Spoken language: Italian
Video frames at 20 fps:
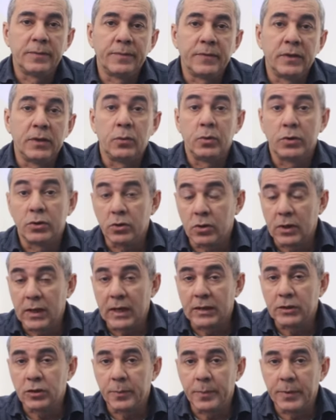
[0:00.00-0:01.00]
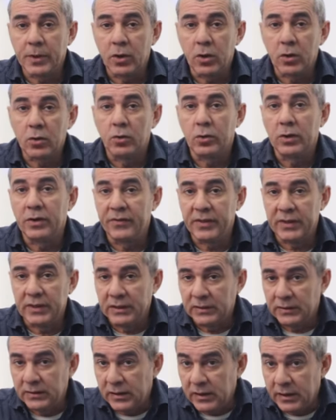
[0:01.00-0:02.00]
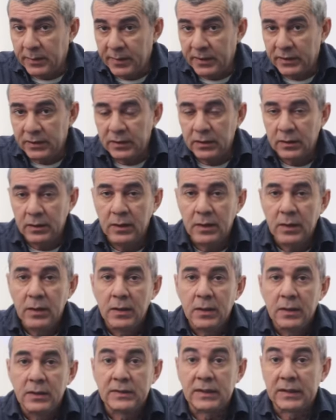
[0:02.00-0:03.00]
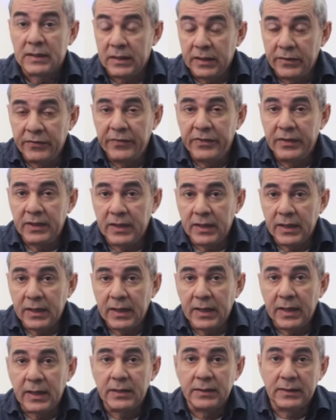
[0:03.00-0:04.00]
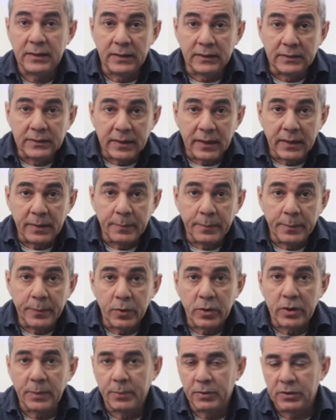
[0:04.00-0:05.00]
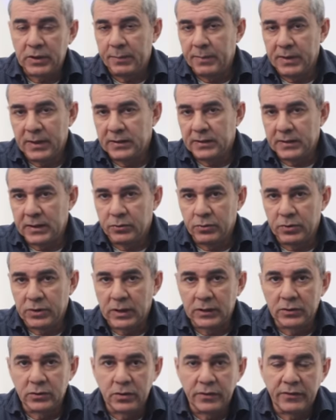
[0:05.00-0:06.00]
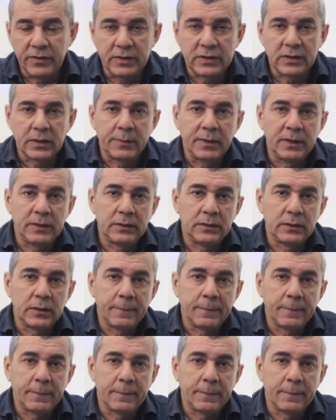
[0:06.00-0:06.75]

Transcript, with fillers: In questo caso però, con evidenti limiti, sacrificherei del tempo che potrebbe essere usato diversamente.